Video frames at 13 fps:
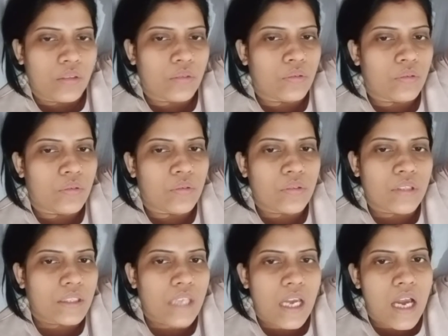तो हो
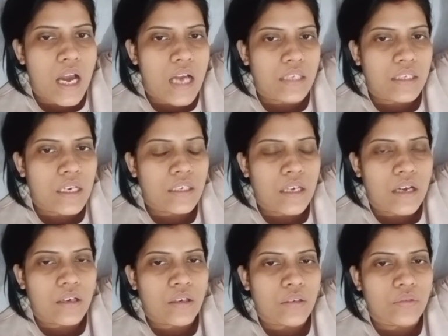सकता है आज एंड
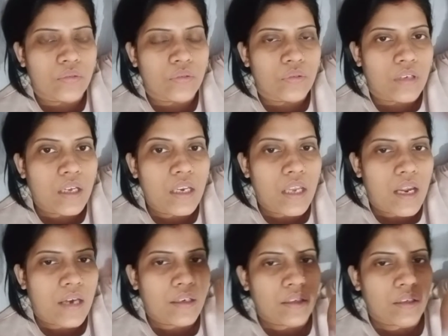ना करूँ तो कल
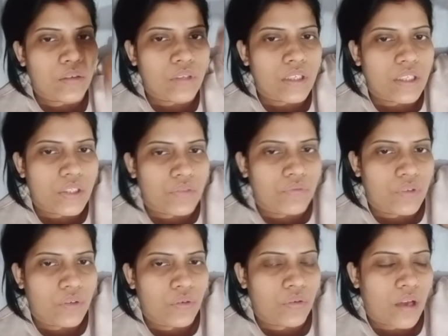एंड करूँगी इस
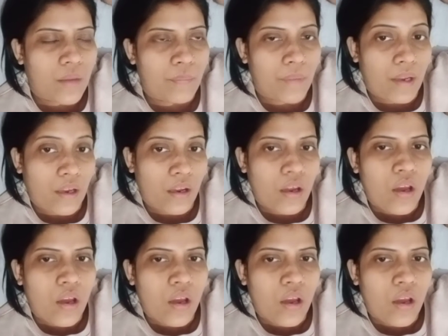वीडियो का मैं